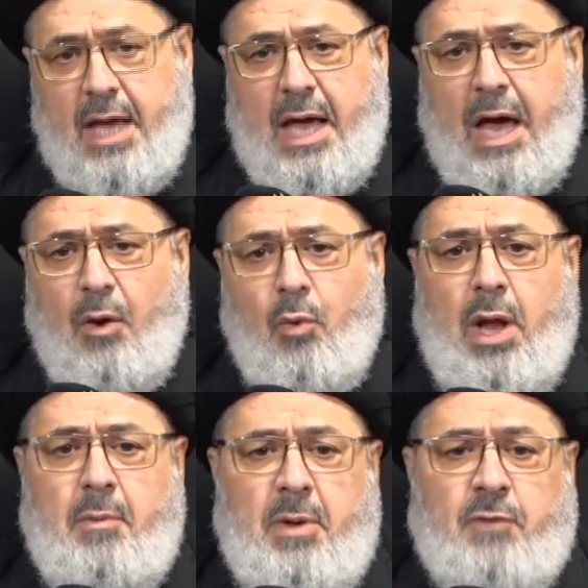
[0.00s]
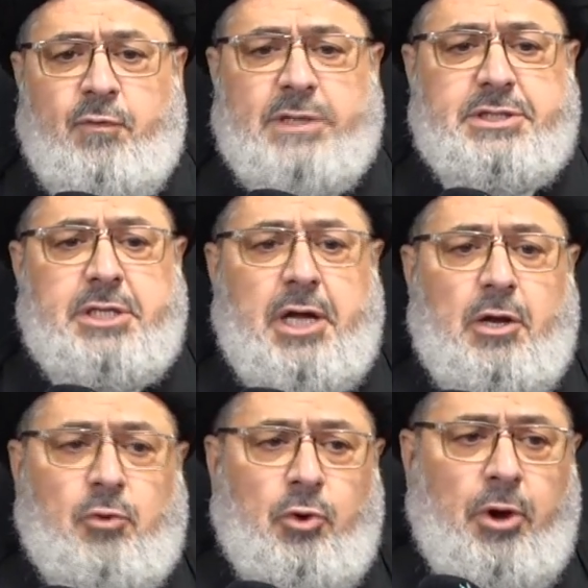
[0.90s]
اول من فسر
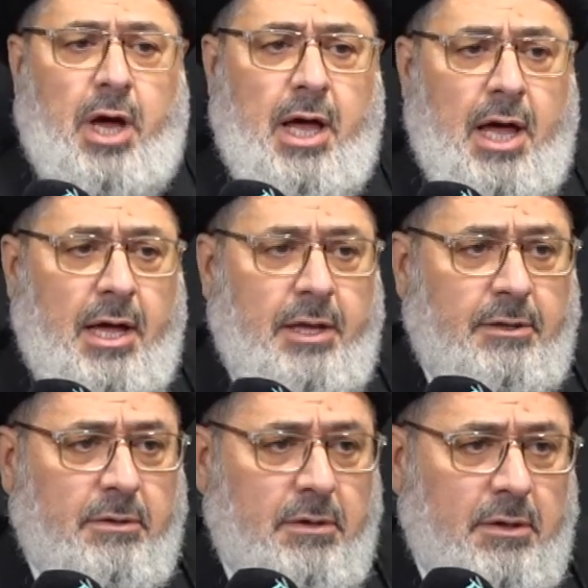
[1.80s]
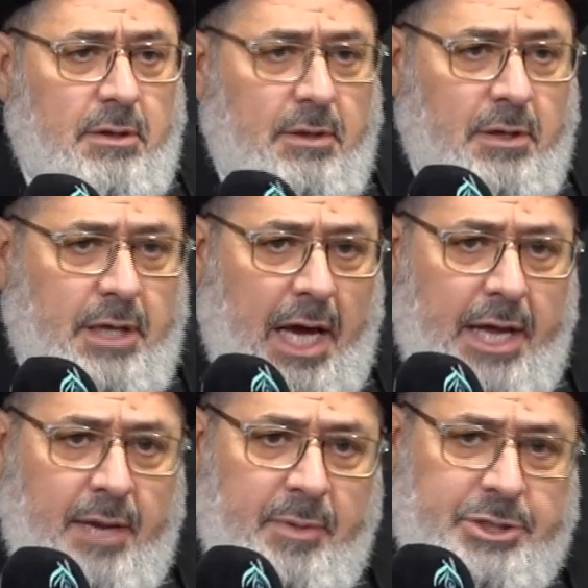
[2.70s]
القران
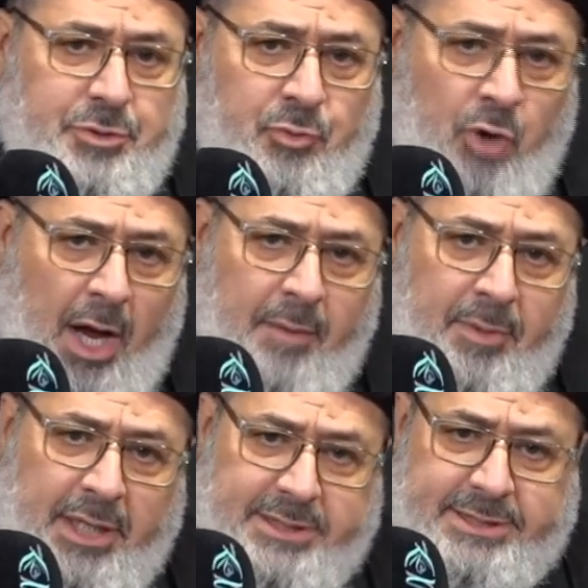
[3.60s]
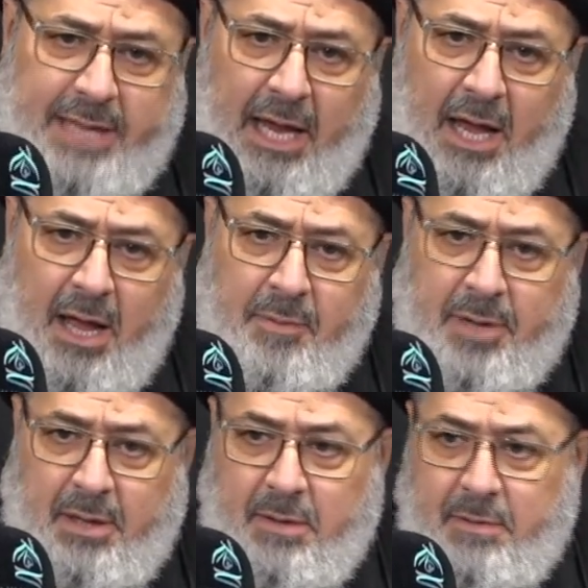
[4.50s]
كان مجموعه من
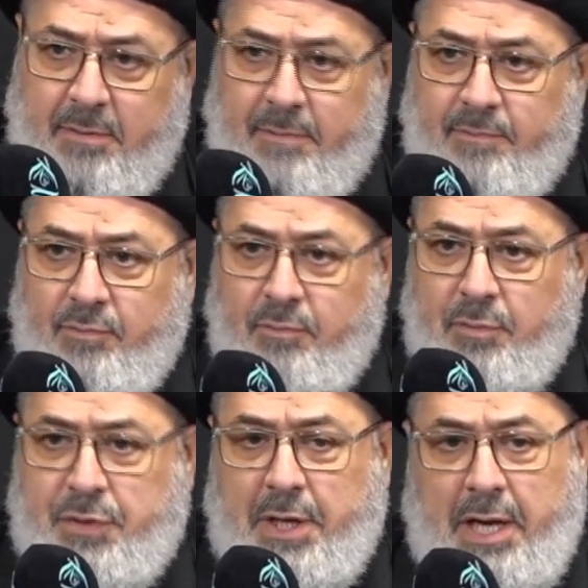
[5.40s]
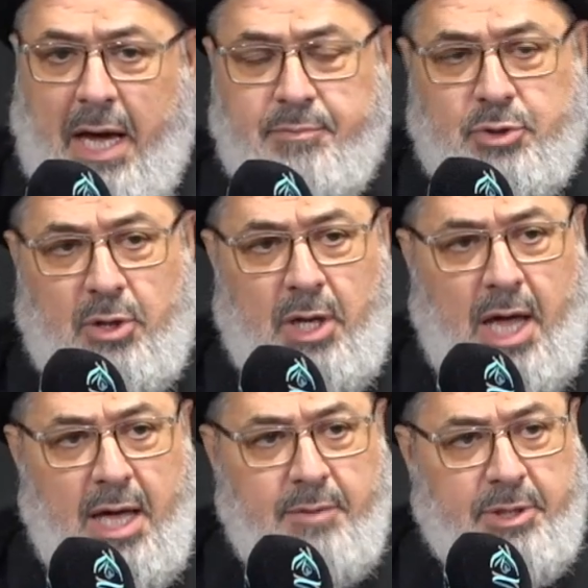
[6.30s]
الصحابه مثل عبد
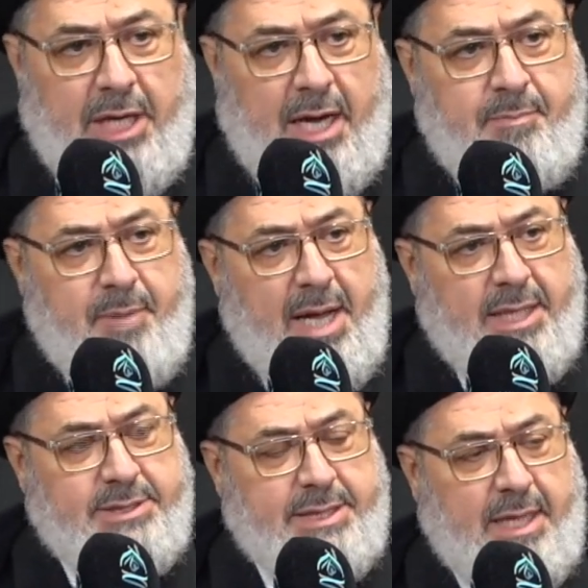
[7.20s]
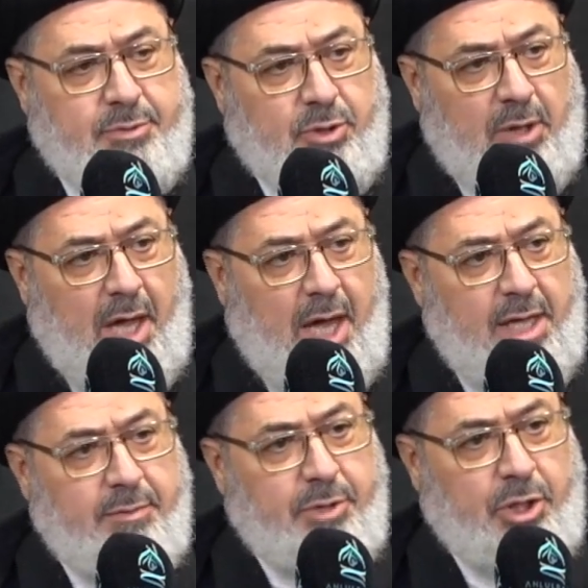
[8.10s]
الله بن عباس عبد
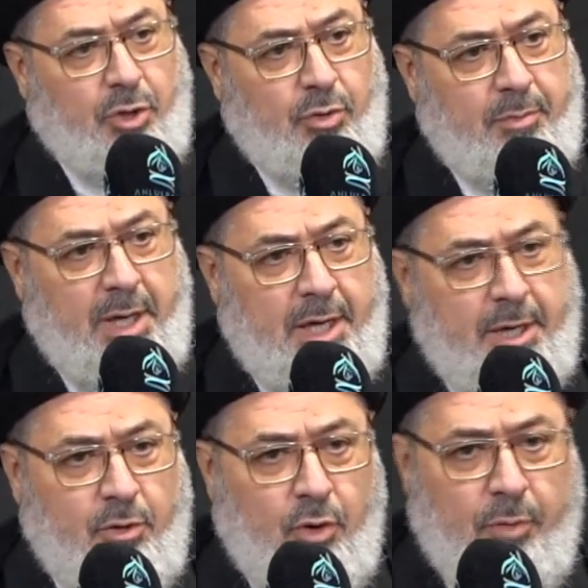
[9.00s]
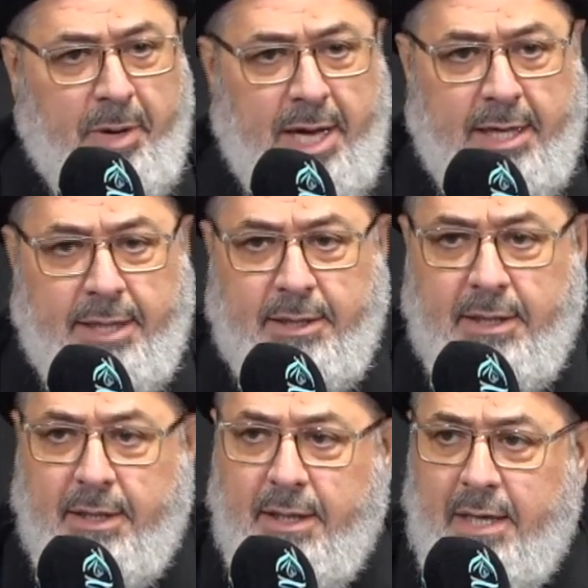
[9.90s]
الله بن عمر ابي
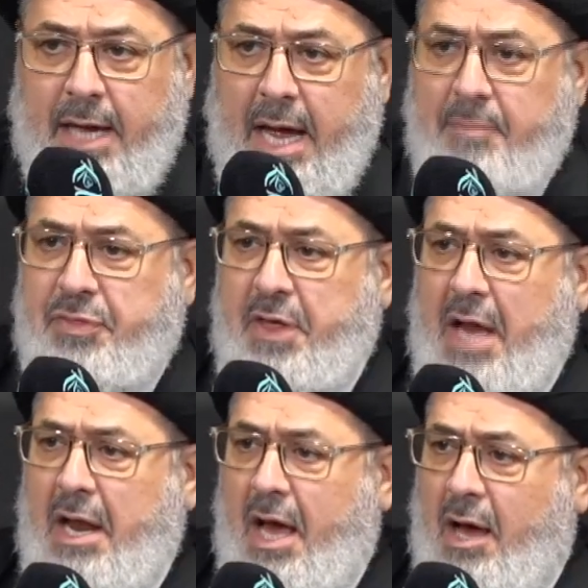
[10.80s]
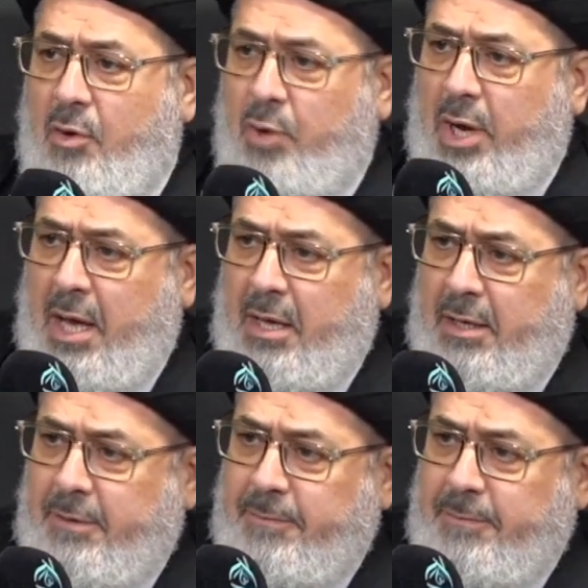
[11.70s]
امثال هؤلاء